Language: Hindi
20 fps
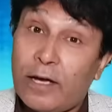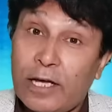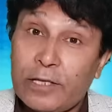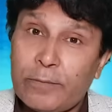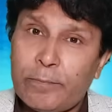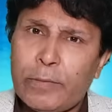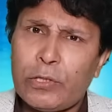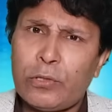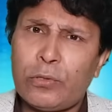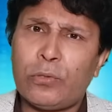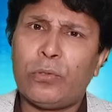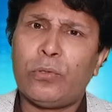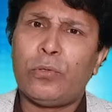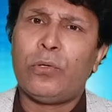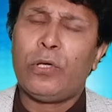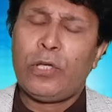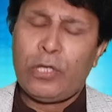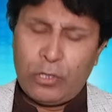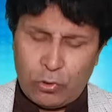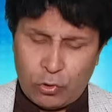हाथ में तो
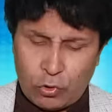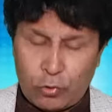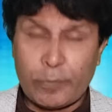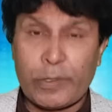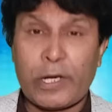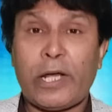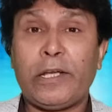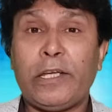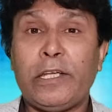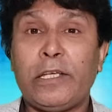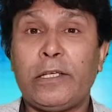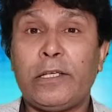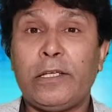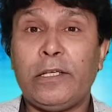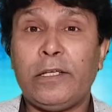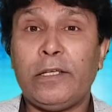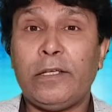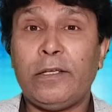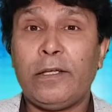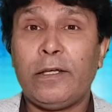हुक्मरानी
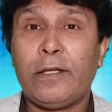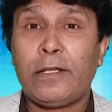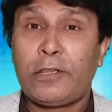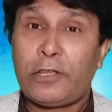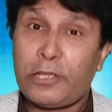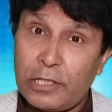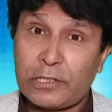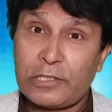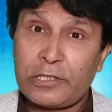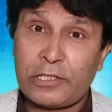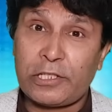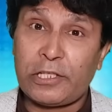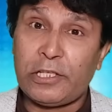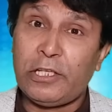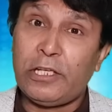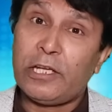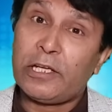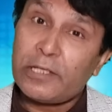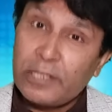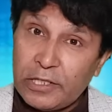की तख्त की
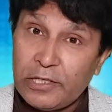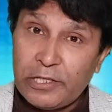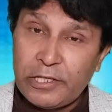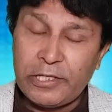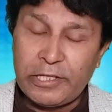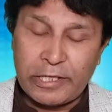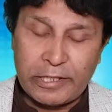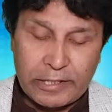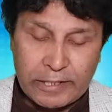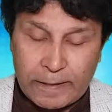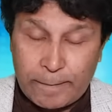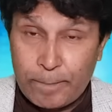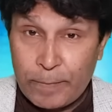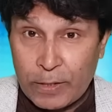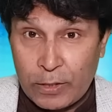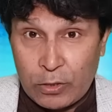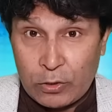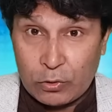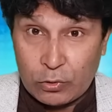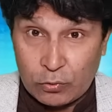लकीर ही नहीं है
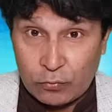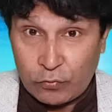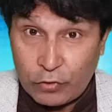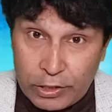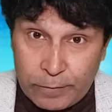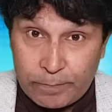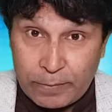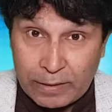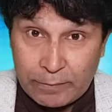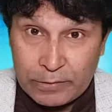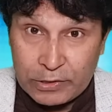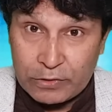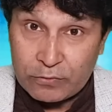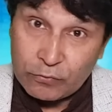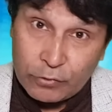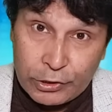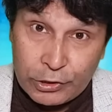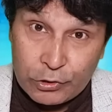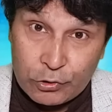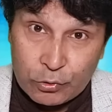तो वही पामिस्ट
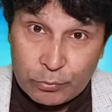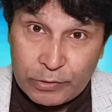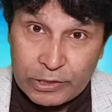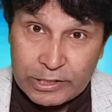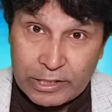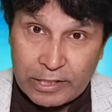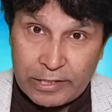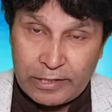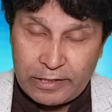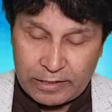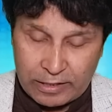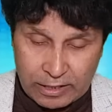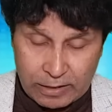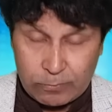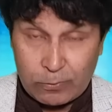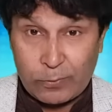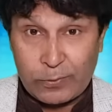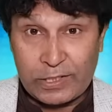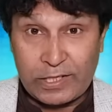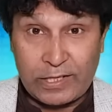वही निजूमी सारे
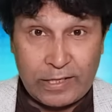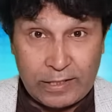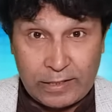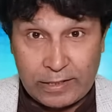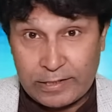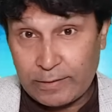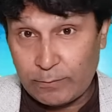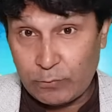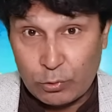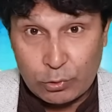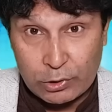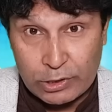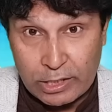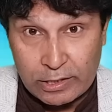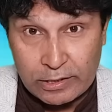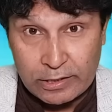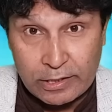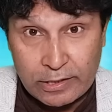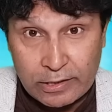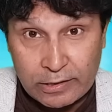आपको पता है कि जब
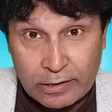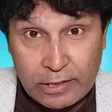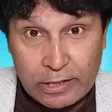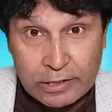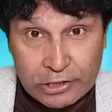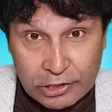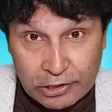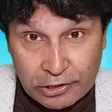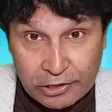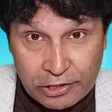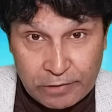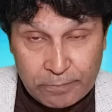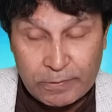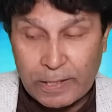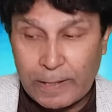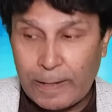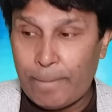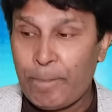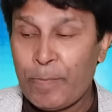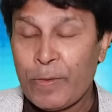2018 का इलेक्शन करीब
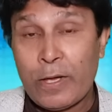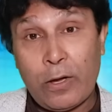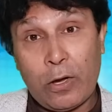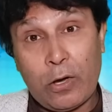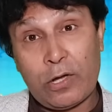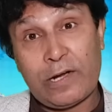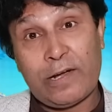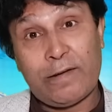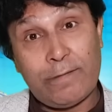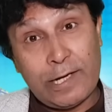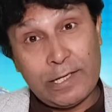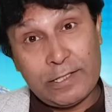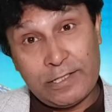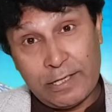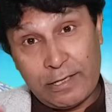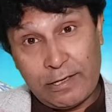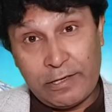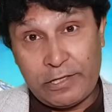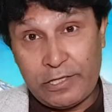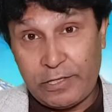था और हवा
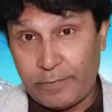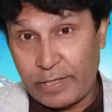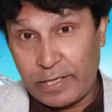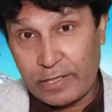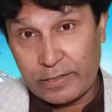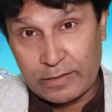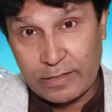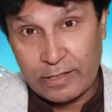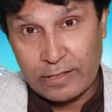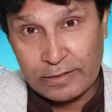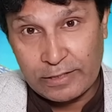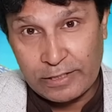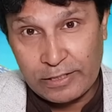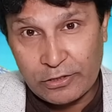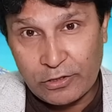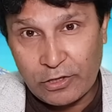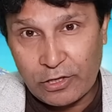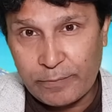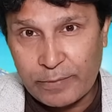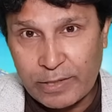चल रही थी इमरान खान की
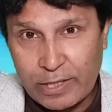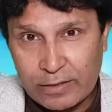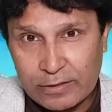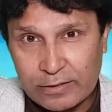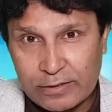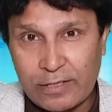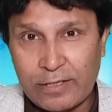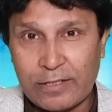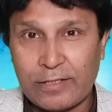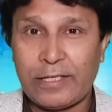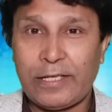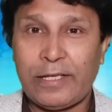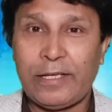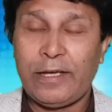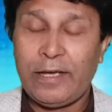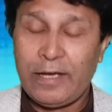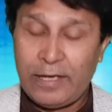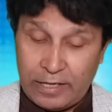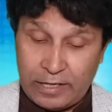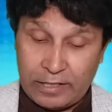और इमरान खान के
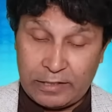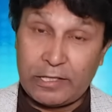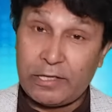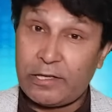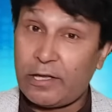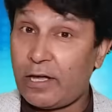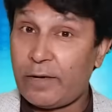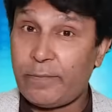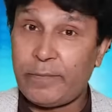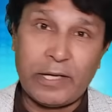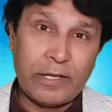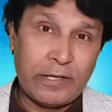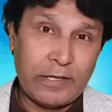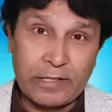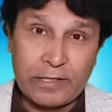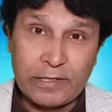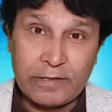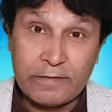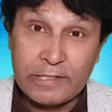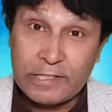इकतदार आने
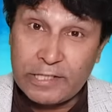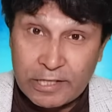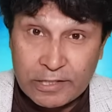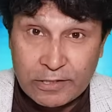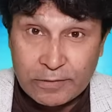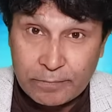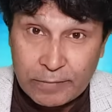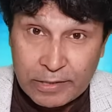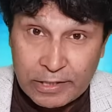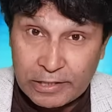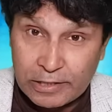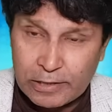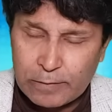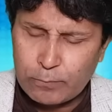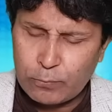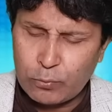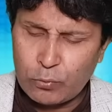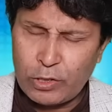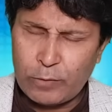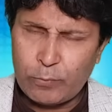के वज़ी अजम बनने के
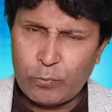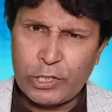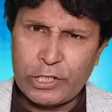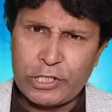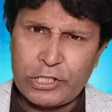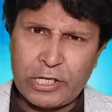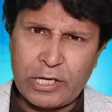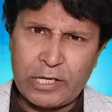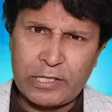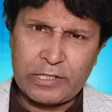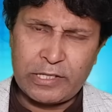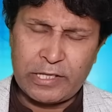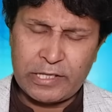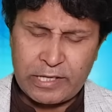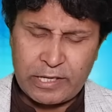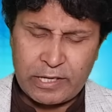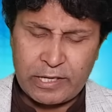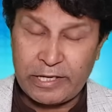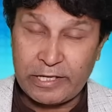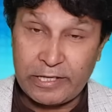पूरे पूरे चांस
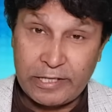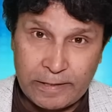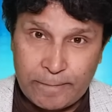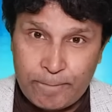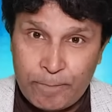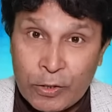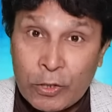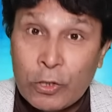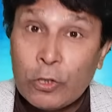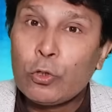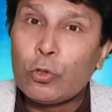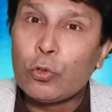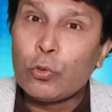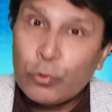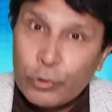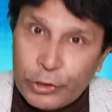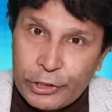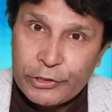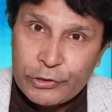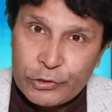नज़र आ रहे थे तो
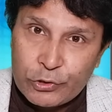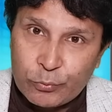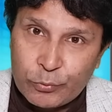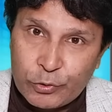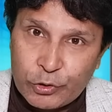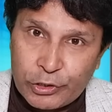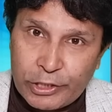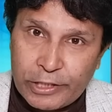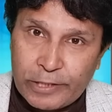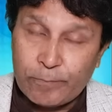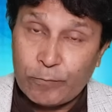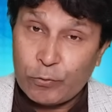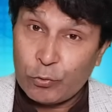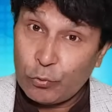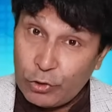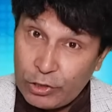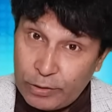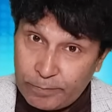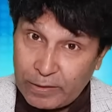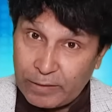उन्हीं निजूमियों ने
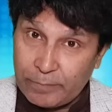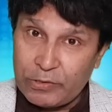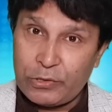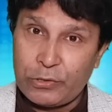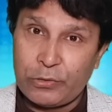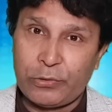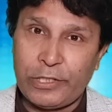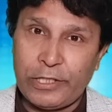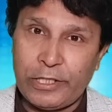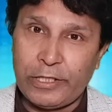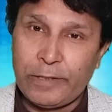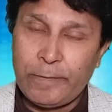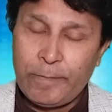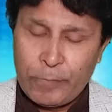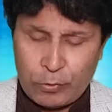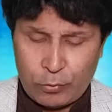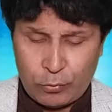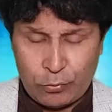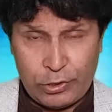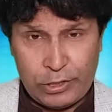उन्हीं पामिस्टों ने
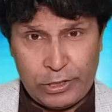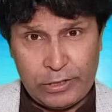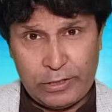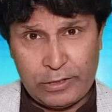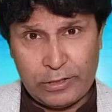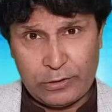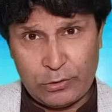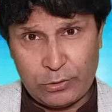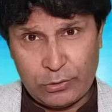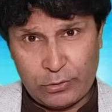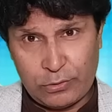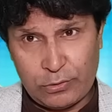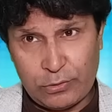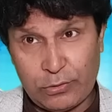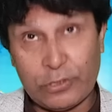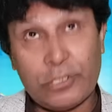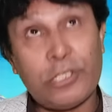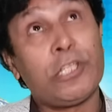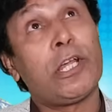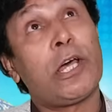उन्हीं जो
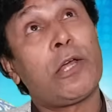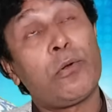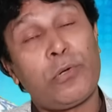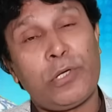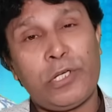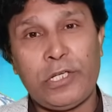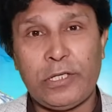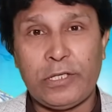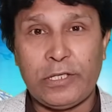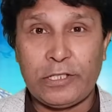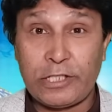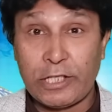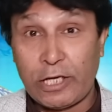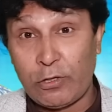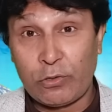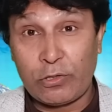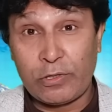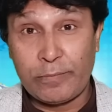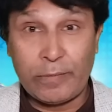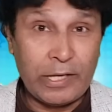सितारों की
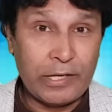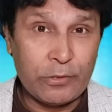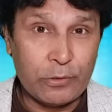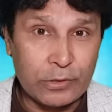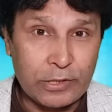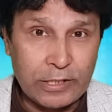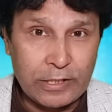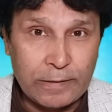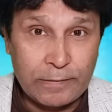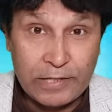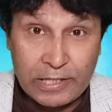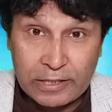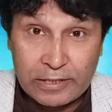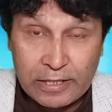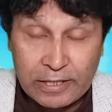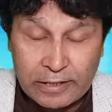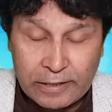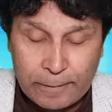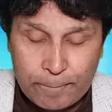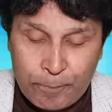चालों के माहिर होते हैं
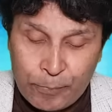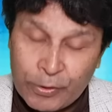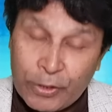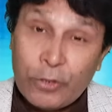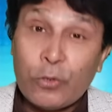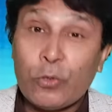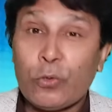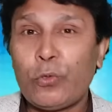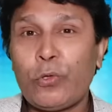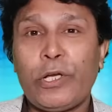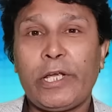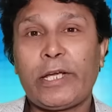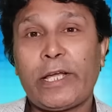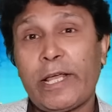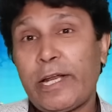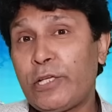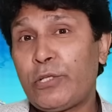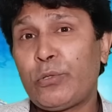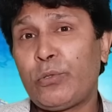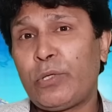देखने के उन्होंने
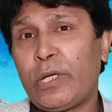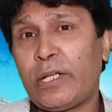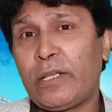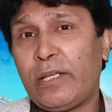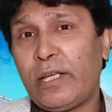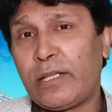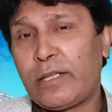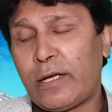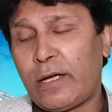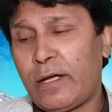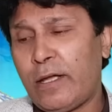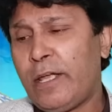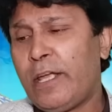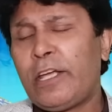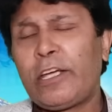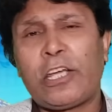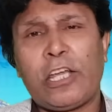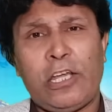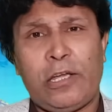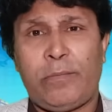कहना शुरू कर दिया था
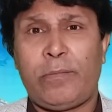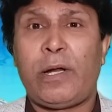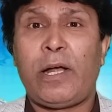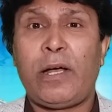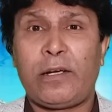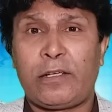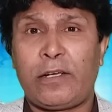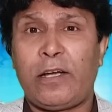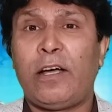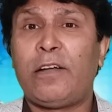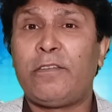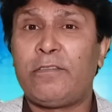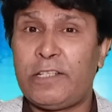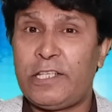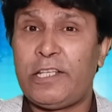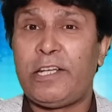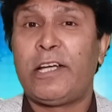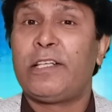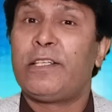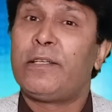कि इमरान खान
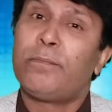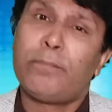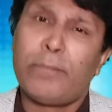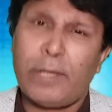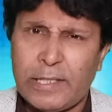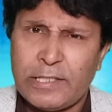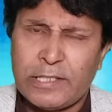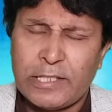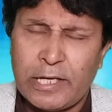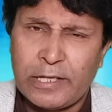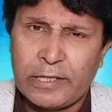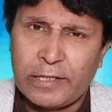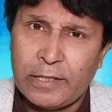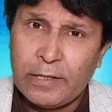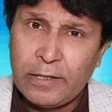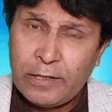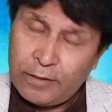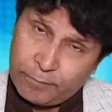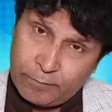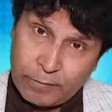वज़ी अजम बन जाएंगे
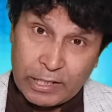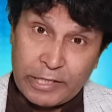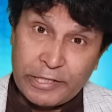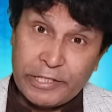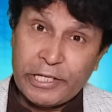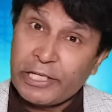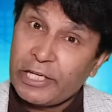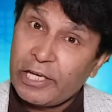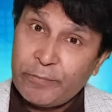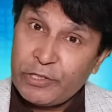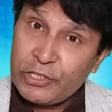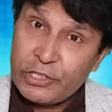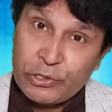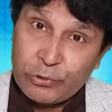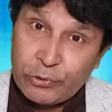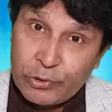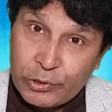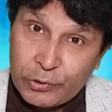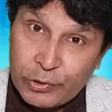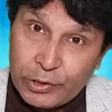भला ये क्या पेशन
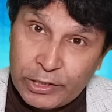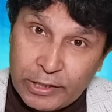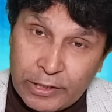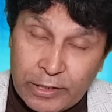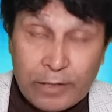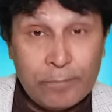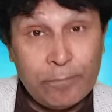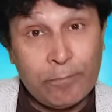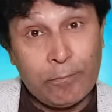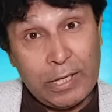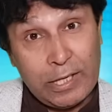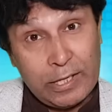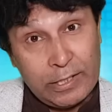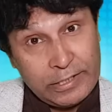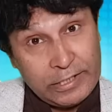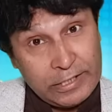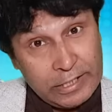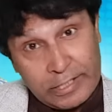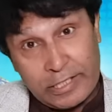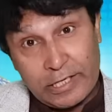गोई हुई भला
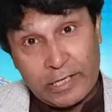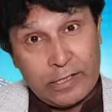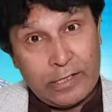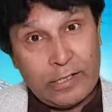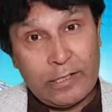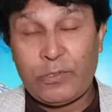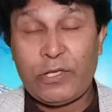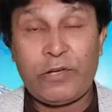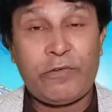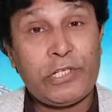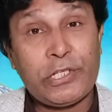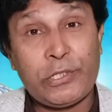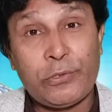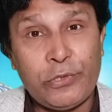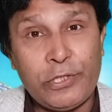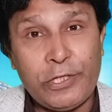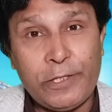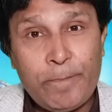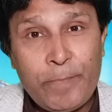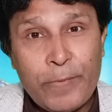ये क्या ऑब्ज़रवेशन
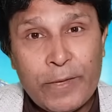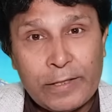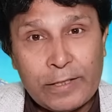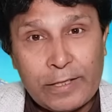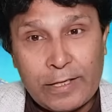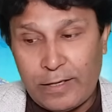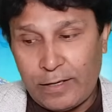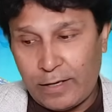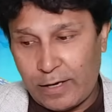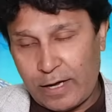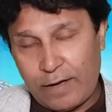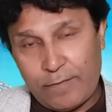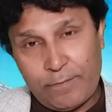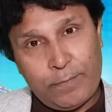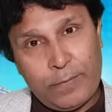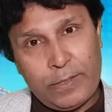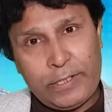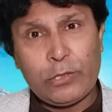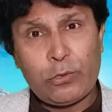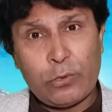हुई कि
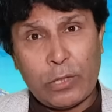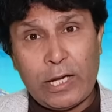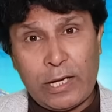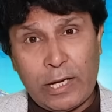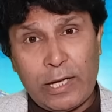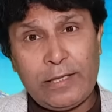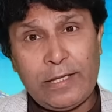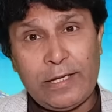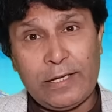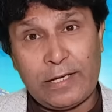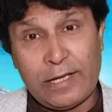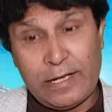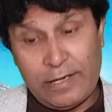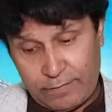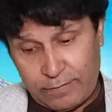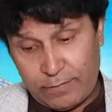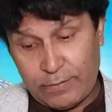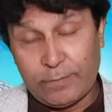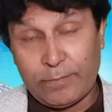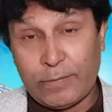आप ये तो हालात देख के ना
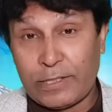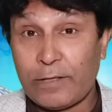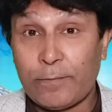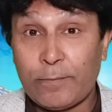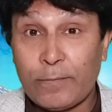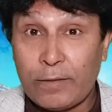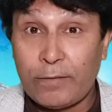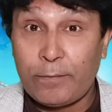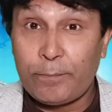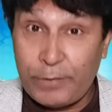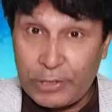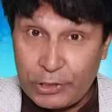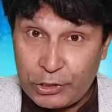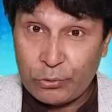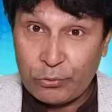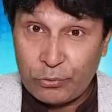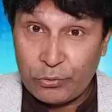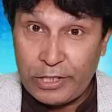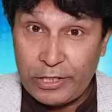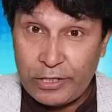मतलब
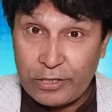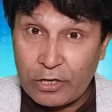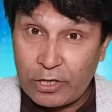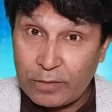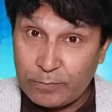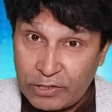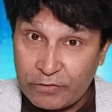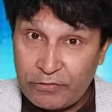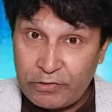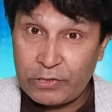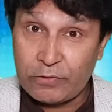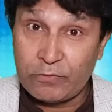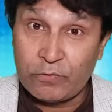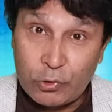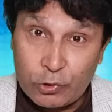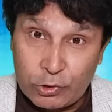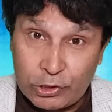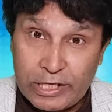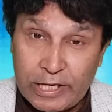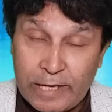पेशन गोई और ऑब्जर्वेशन वो
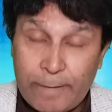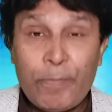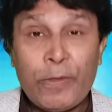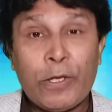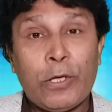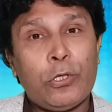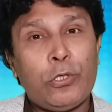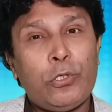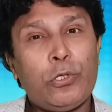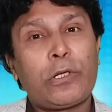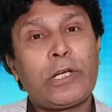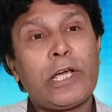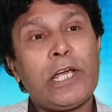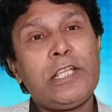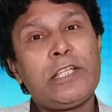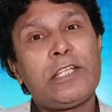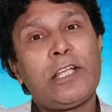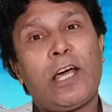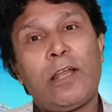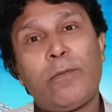होती है जो
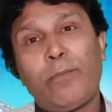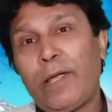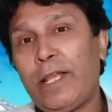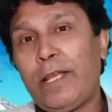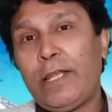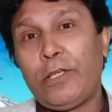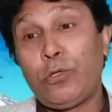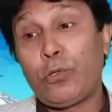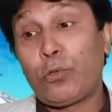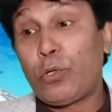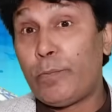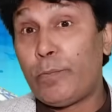कई साल पहले जो